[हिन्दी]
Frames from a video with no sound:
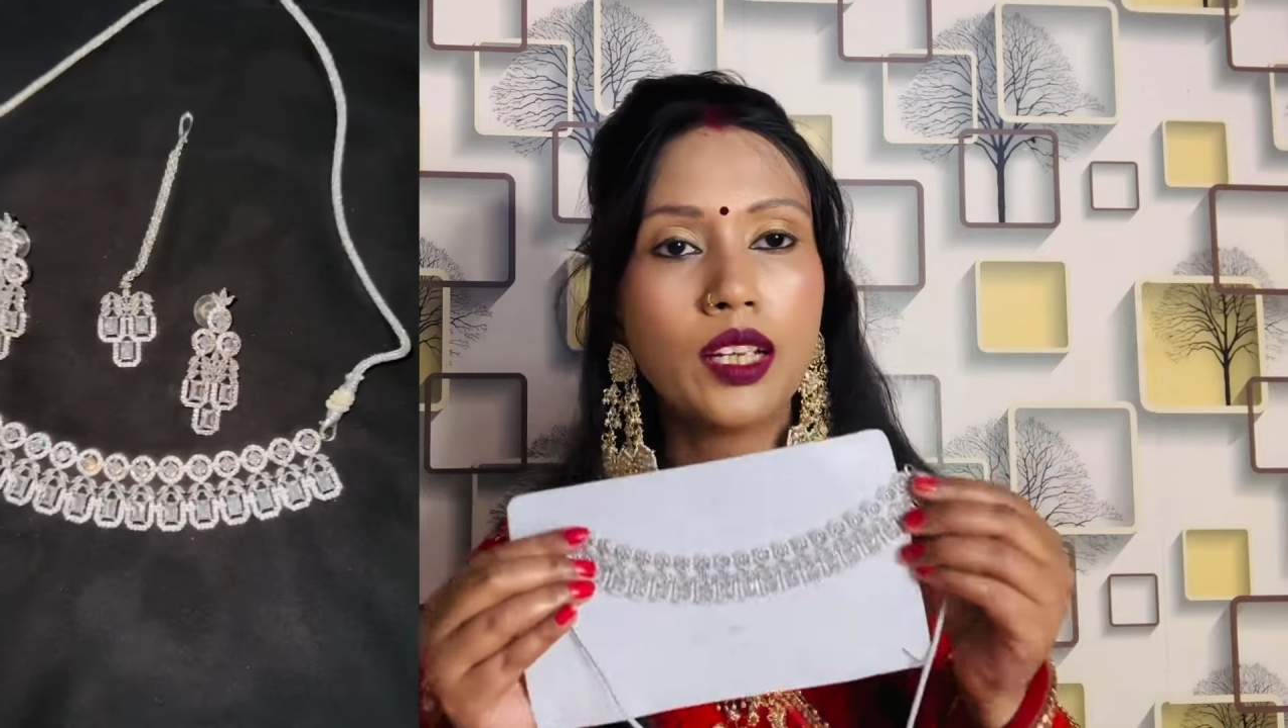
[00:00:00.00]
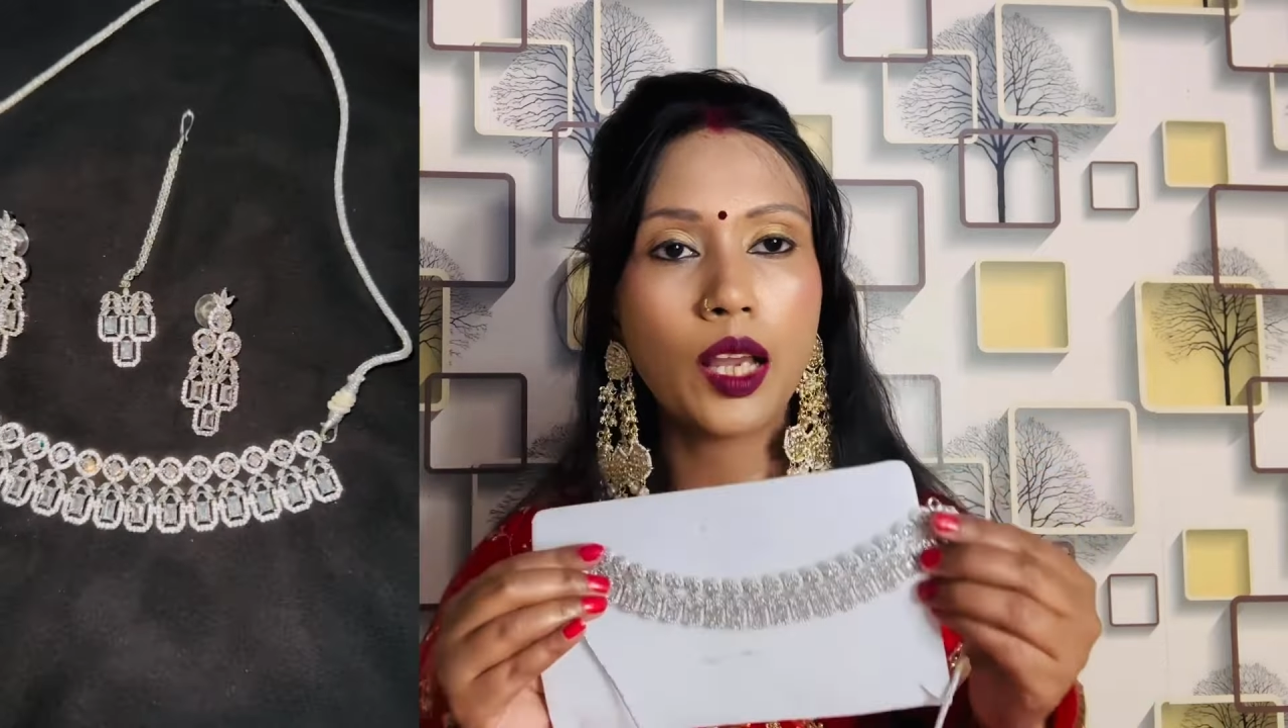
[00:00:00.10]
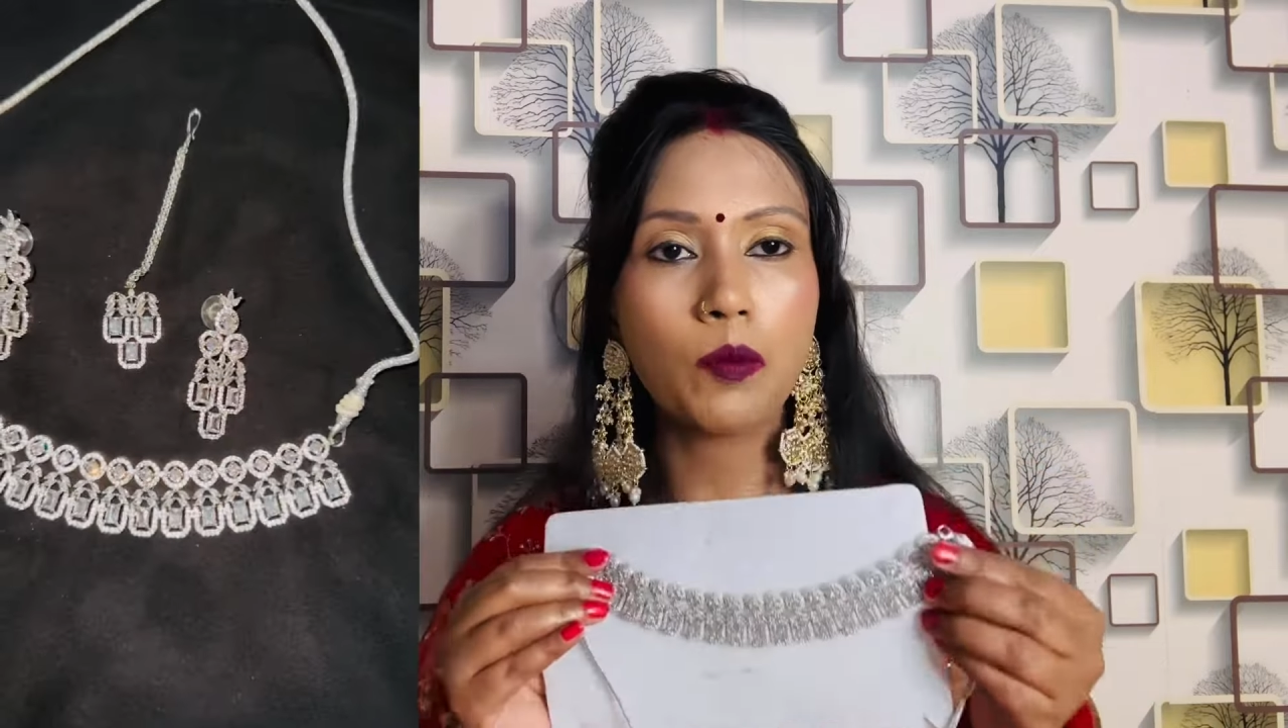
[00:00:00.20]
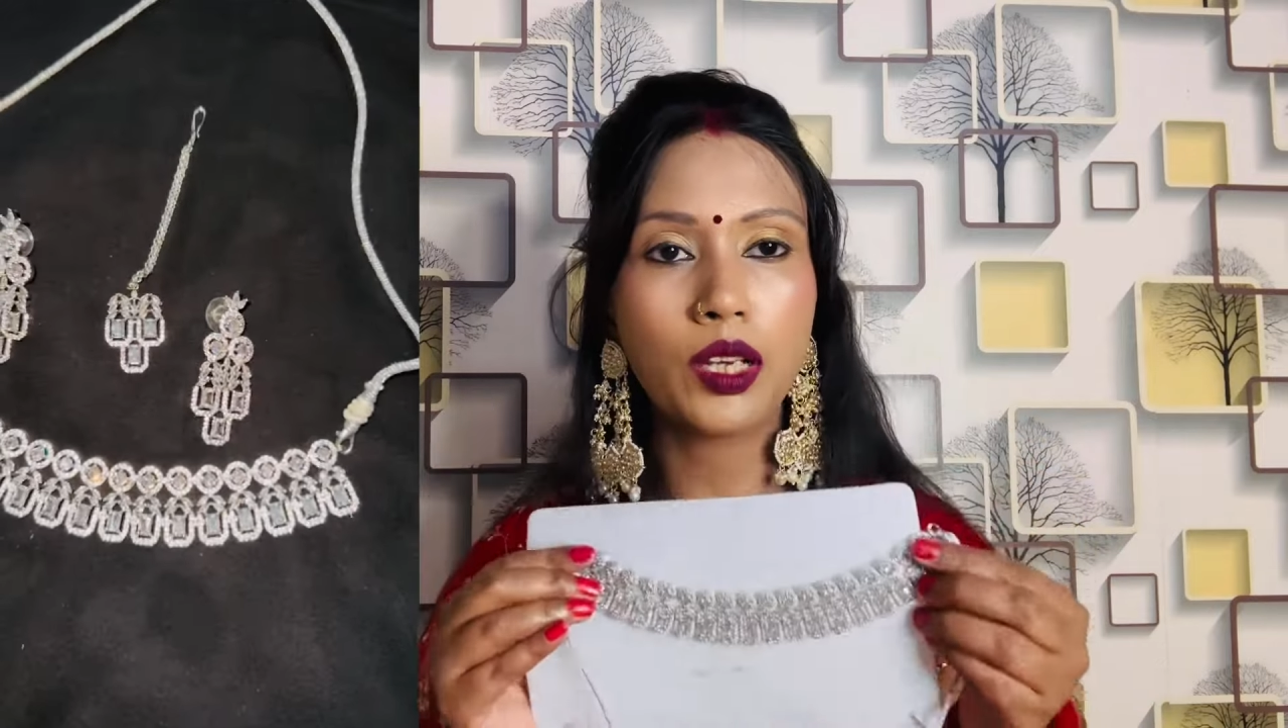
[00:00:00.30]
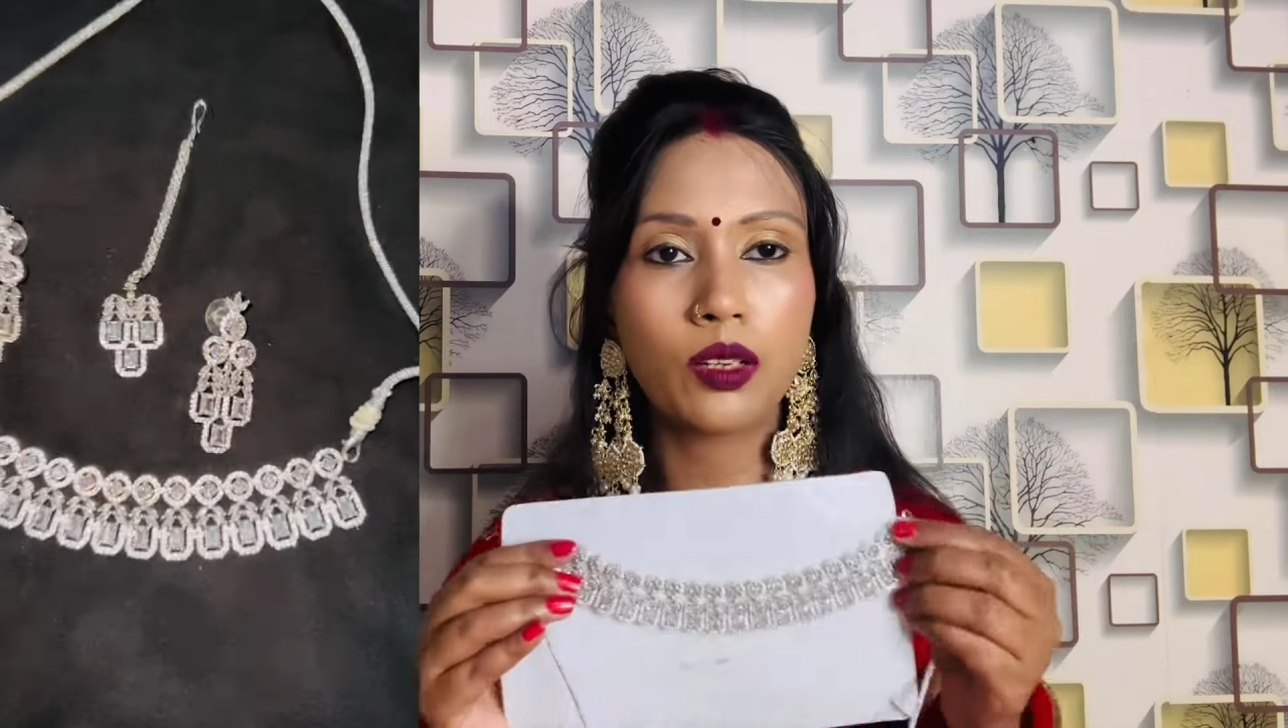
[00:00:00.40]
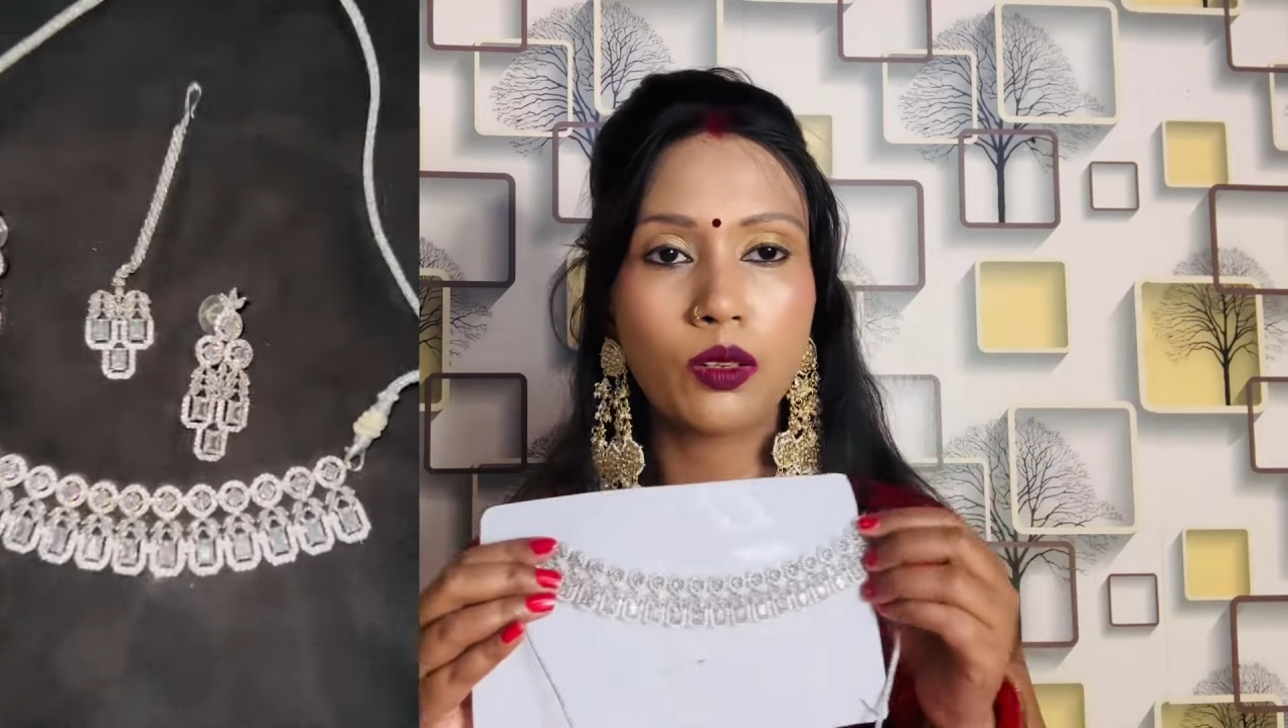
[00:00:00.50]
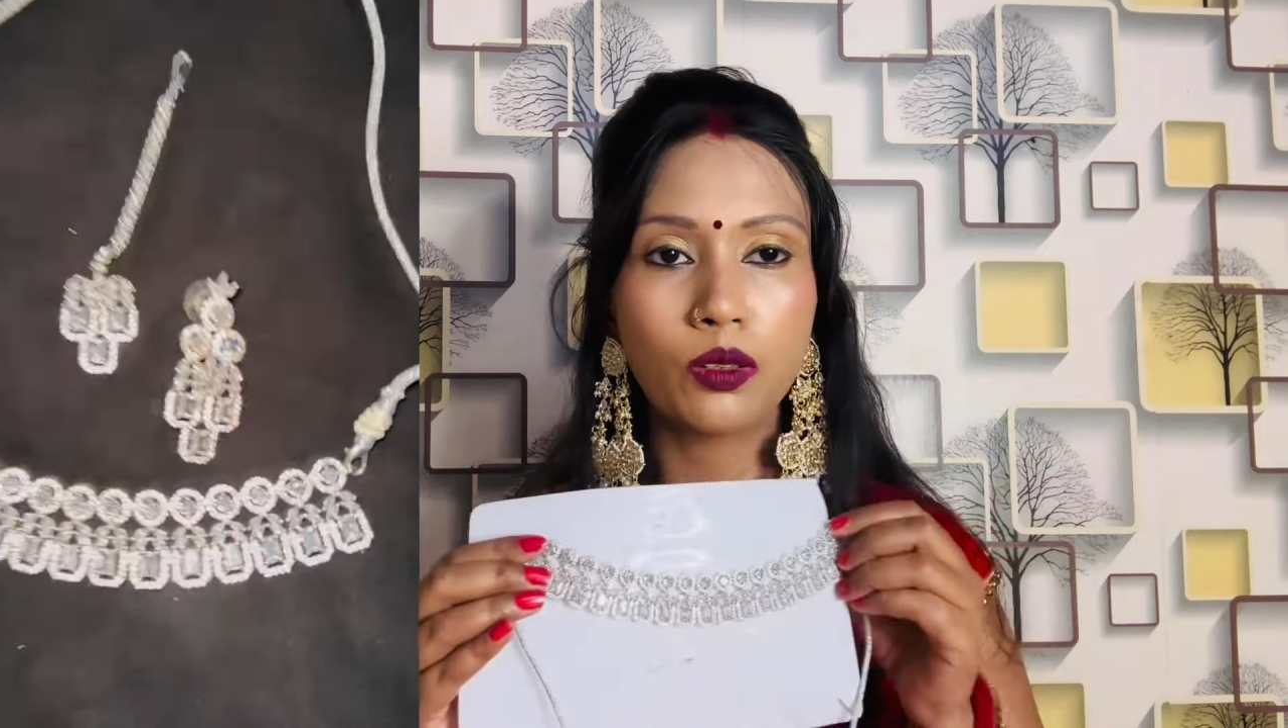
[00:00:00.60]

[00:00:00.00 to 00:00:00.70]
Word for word: डायमंड